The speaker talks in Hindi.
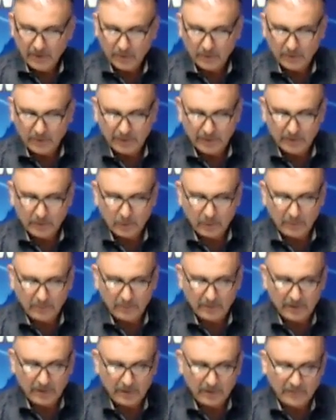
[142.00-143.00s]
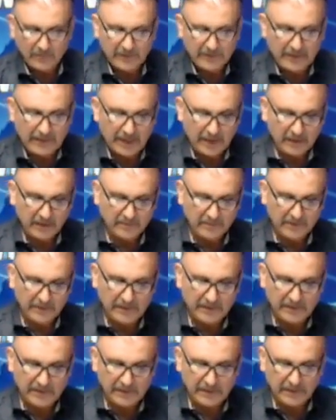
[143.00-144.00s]
उधर एक ट्वीट में वजीर अजम ने
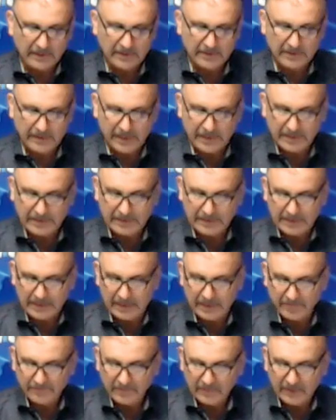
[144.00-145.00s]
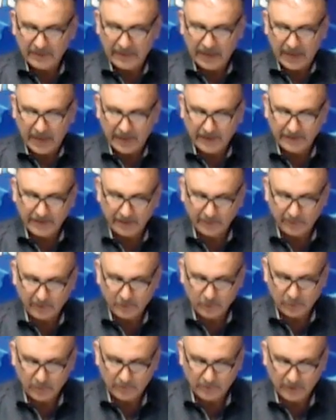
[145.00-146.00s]
यकीन जाहिर किया कि आइंदा
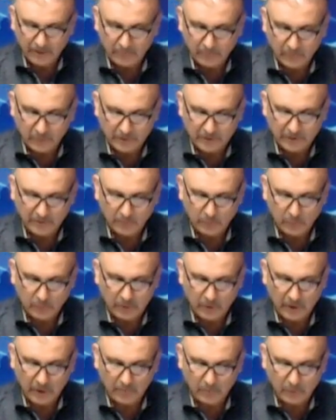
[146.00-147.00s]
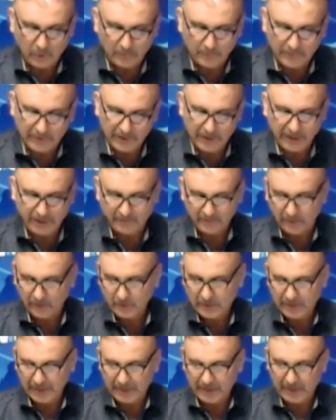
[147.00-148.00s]
बरसों में मुल्क से पोलियो का मुकम्मल खात्मा
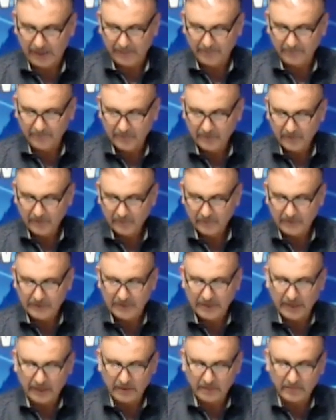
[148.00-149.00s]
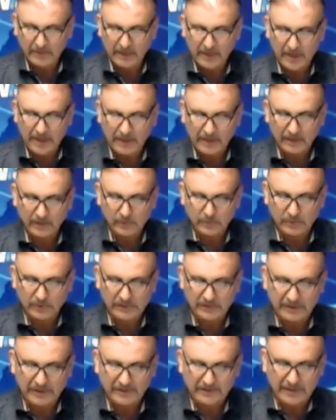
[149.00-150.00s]
हो जाएगा वजीर अजम ने कहा कि
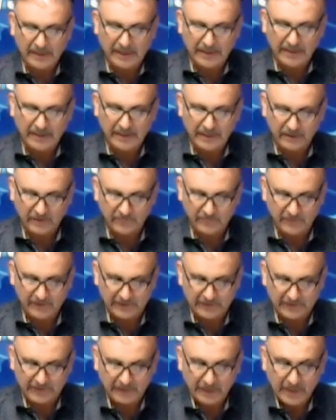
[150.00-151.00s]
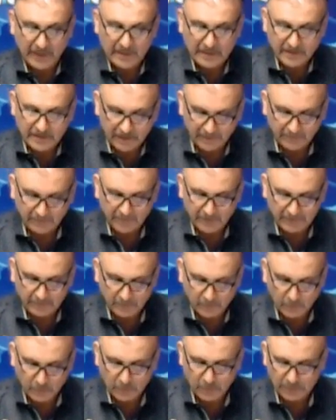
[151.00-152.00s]
गुजशत साल इस वक्त तक छप्पन
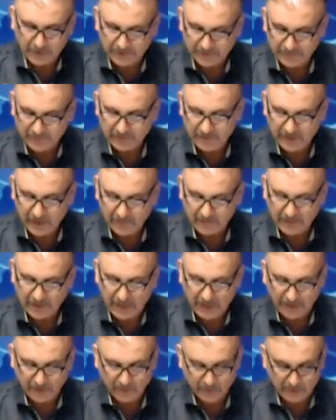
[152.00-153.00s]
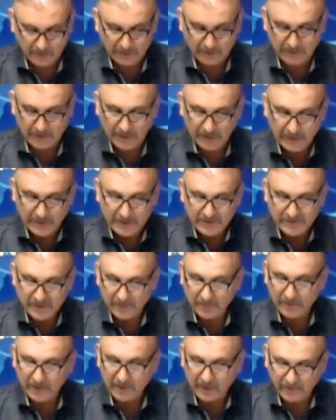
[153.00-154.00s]
पोलियो केसेस सामने आ चुके थे
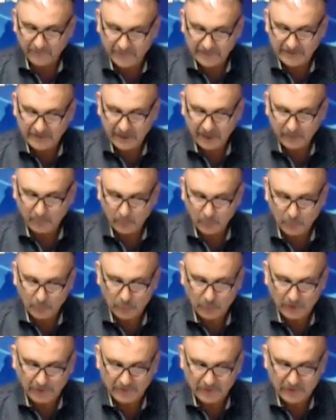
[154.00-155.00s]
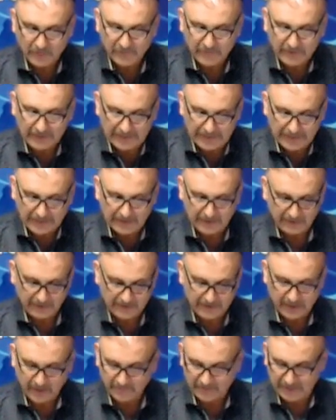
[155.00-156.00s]
जबकि रवा साल पोलियो का सिर्फ एक
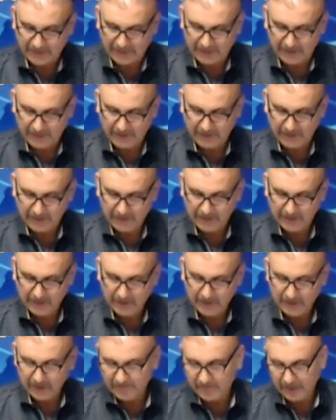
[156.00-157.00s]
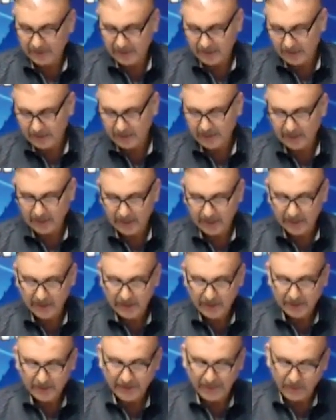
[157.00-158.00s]
केस सामने आया है इमरान खान ने कहा
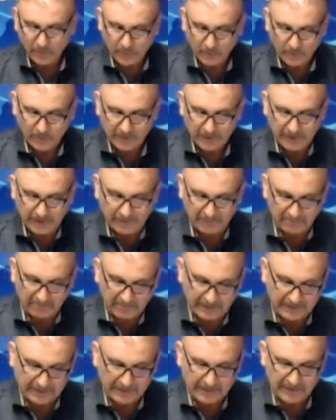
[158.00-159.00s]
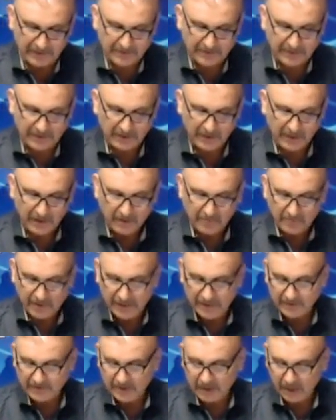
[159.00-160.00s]
कि उन्होंने बिल गेट्स से
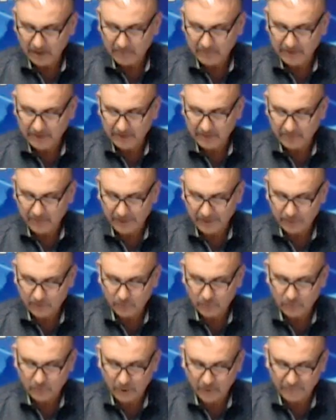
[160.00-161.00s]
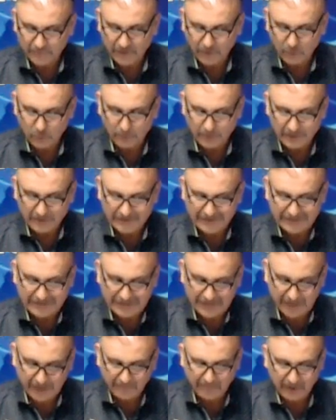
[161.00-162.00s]
पाकिस्तान में एक माइक्रोसॉफ्ट इंक्यूबेशन
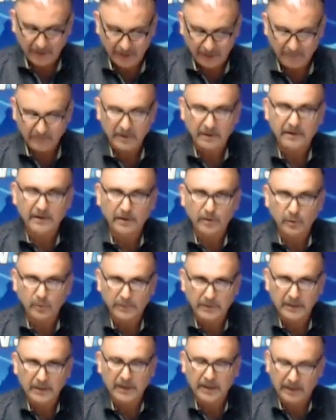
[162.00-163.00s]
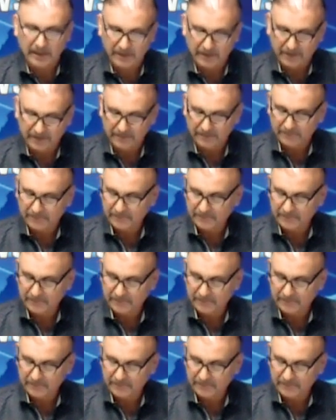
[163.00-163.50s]
लैब कायम करने को भी कहा है